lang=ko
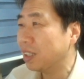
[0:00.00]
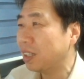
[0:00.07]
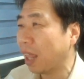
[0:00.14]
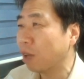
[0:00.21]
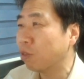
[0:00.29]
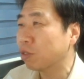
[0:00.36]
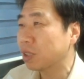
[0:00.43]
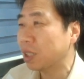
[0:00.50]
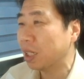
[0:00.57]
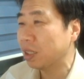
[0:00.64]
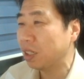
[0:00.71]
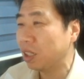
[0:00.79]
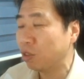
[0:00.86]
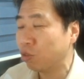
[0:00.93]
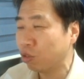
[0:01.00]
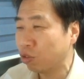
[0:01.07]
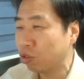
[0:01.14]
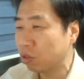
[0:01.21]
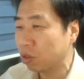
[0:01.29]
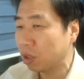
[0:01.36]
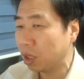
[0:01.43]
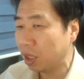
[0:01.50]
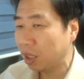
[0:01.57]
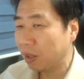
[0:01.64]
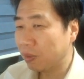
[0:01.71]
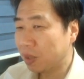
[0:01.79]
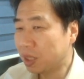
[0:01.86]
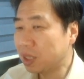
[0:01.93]
대국자들이 둔 수들이
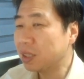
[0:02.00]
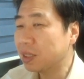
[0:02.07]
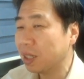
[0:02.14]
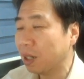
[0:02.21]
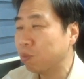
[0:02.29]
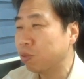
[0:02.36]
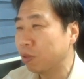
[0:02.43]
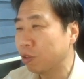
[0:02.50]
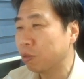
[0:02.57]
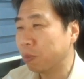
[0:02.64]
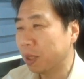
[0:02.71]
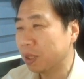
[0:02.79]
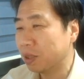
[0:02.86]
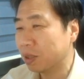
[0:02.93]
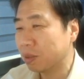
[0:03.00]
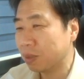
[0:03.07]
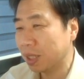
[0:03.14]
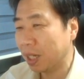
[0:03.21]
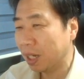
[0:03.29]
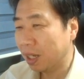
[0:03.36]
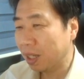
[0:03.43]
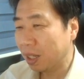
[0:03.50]
진짜 블루스팟이었습니다.